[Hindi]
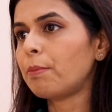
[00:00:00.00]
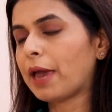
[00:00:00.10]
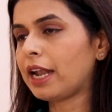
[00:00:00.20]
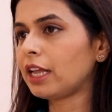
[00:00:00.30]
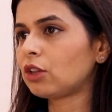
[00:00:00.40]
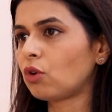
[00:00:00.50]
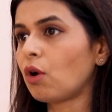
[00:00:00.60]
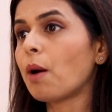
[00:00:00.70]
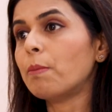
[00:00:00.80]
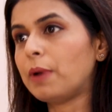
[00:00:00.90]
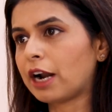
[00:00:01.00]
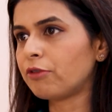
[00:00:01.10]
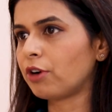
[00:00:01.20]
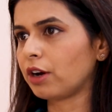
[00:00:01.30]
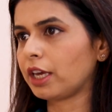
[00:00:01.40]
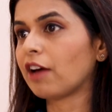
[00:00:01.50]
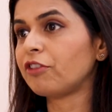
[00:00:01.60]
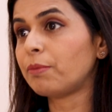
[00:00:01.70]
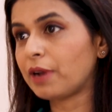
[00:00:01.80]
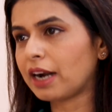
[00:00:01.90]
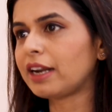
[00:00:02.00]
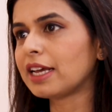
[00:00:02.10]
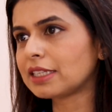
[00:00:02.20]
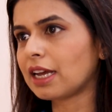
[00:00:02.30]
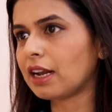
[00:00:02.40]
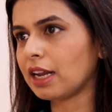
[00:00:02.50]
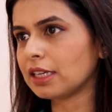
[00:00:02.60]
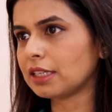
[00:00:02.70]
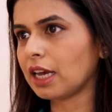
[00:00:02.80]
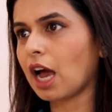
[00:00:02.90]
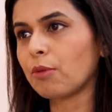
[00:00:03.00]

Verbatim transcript: पहले तो ब्लड वर्क या फिर ब्लड टेस्ट करने से